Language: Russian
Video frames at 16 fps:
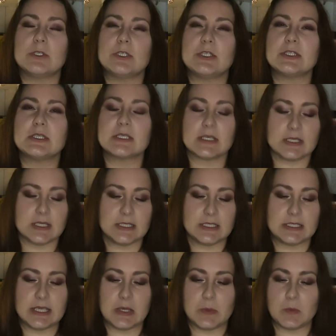Честно
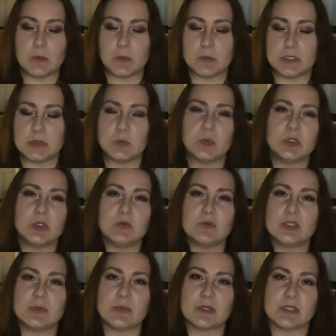сказать, я
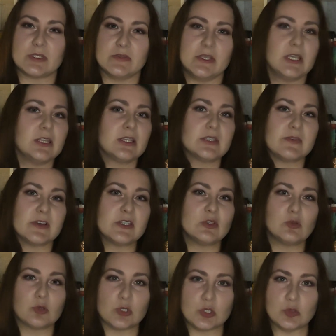испытываю сопротивление называть
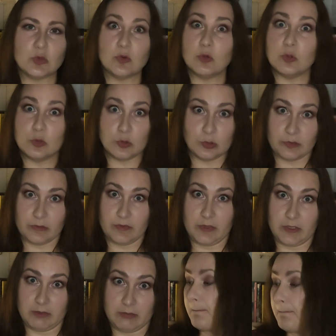эту книгу
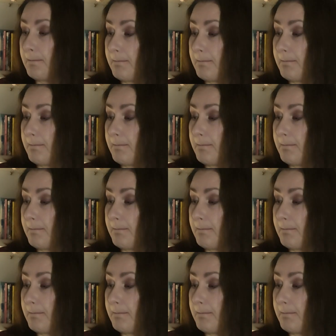нонфиком.